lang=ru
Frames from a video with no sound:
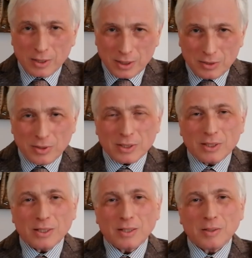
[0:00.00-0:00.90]

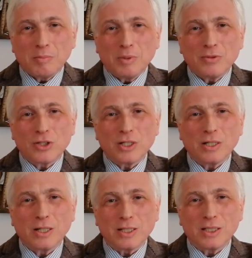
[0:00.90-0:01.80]
Действительно, бывший
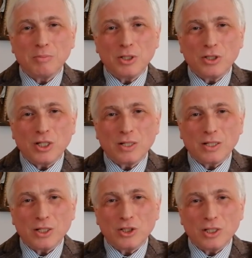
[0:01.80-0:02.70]
заместитель
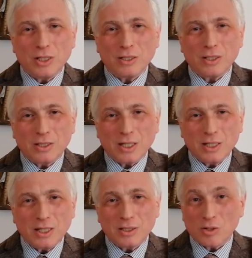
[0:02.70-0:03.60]
резидента
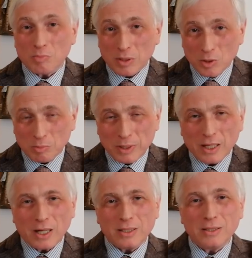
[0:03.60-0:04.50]
токийского потом
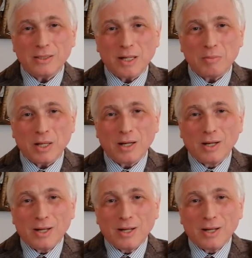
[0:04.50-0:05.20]
приходил ко мне.